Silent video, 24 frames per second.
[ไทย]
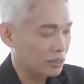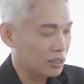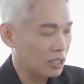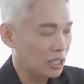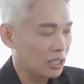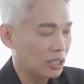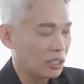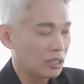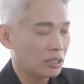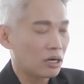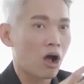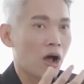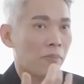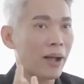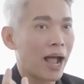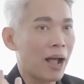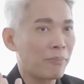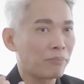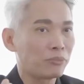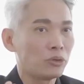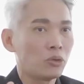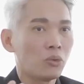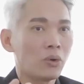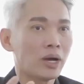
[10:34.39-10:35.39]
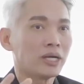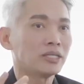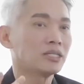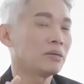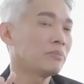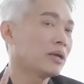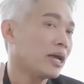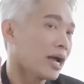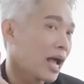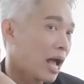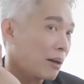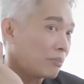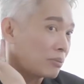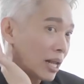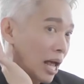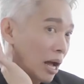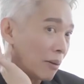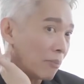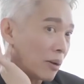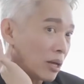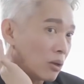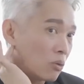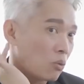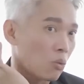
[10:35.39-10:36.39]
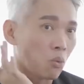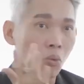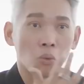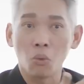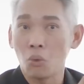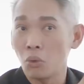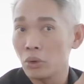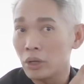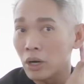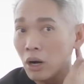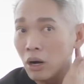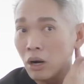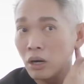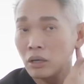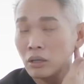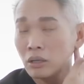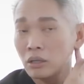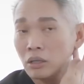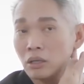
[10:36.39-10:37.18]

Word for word: ที่ข้อพับด้วยใช่ไหมครับหลังใบหูเนาะ